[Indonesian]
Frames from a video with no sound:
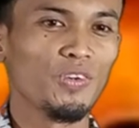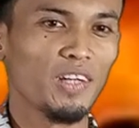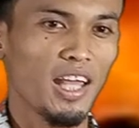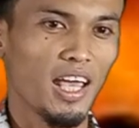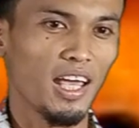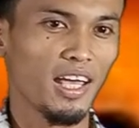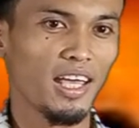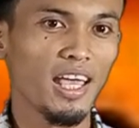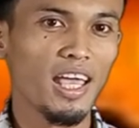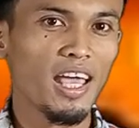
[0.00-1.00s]
Nah,
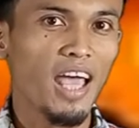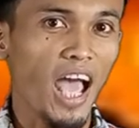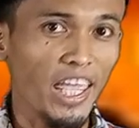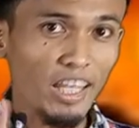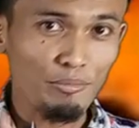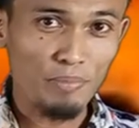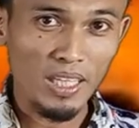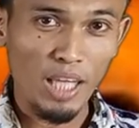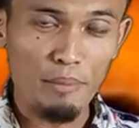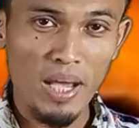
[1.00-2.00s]
ayat
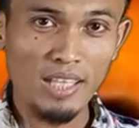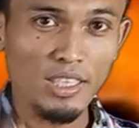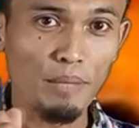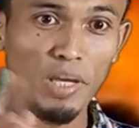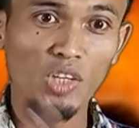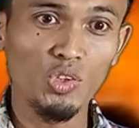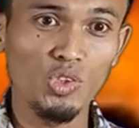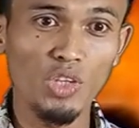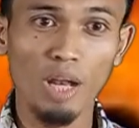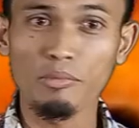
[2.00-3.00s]
pertama sampai
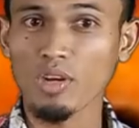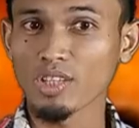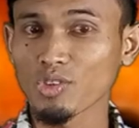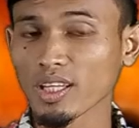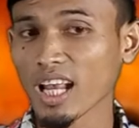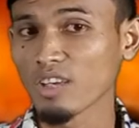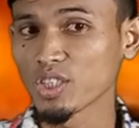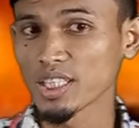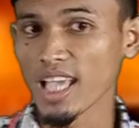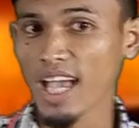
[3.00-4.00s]
ke-7 dalam Quran surat
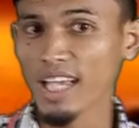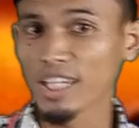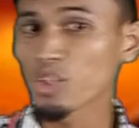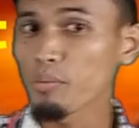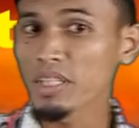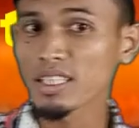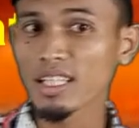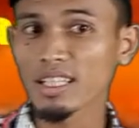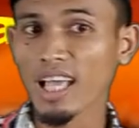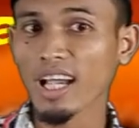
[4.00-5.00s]
Al-Ghasyah itu
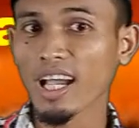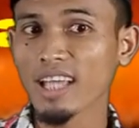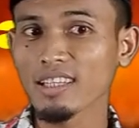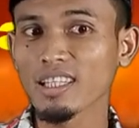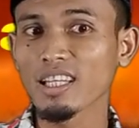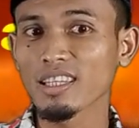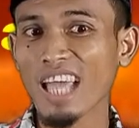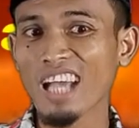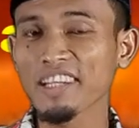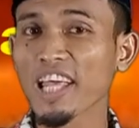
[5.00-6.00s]
menceritakan
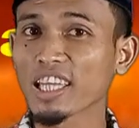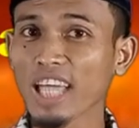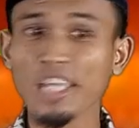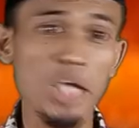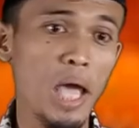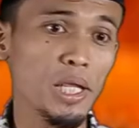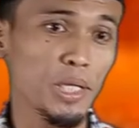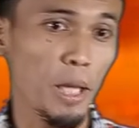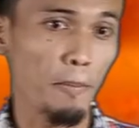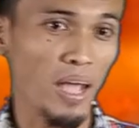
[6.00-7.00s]
tentang datangnya hari
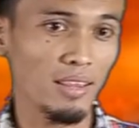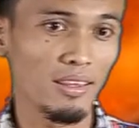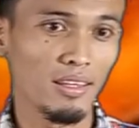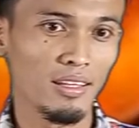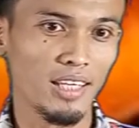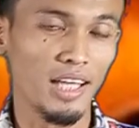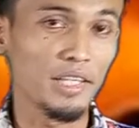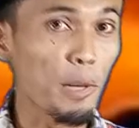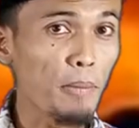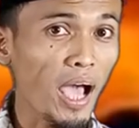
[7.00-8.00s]
kiamat ya,
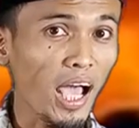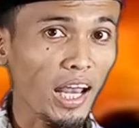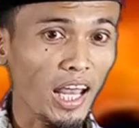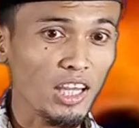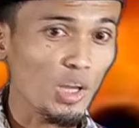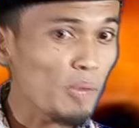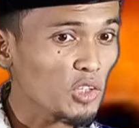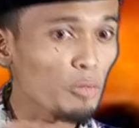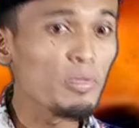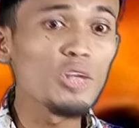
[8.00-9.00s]
dan makanan
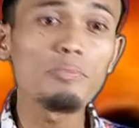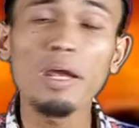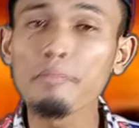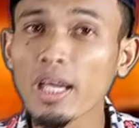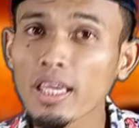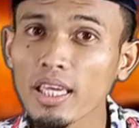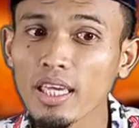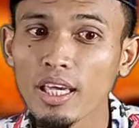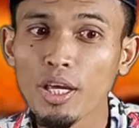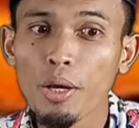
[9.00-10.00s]
termasuk minuman
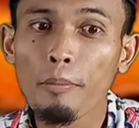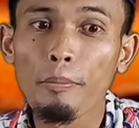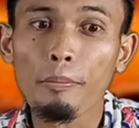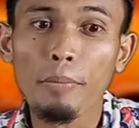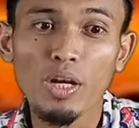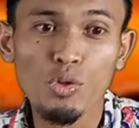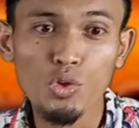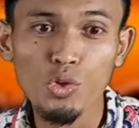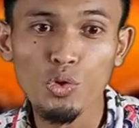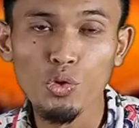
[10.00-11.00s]
bagi
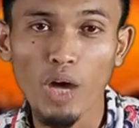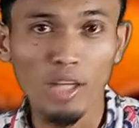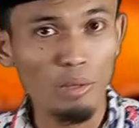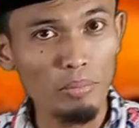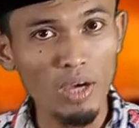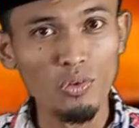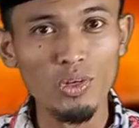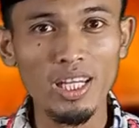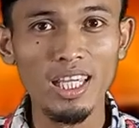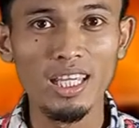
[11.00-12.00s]
penduduk atau
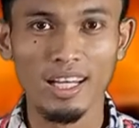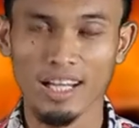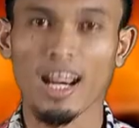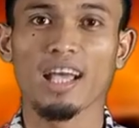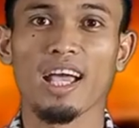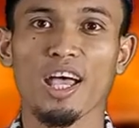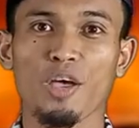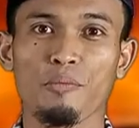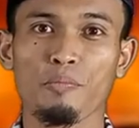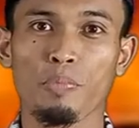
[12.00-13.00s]
penghuni neraka.